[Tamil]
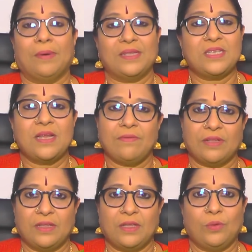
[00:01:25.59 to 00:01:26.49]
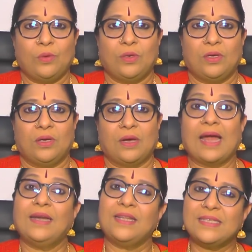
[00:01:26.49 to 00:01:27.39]
மஞ்சள் வந்து ஒரு
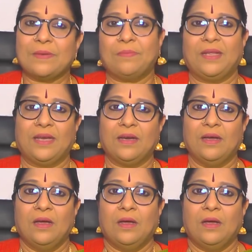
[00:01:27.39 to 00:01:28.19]
ஆன்டிசெப்டிக்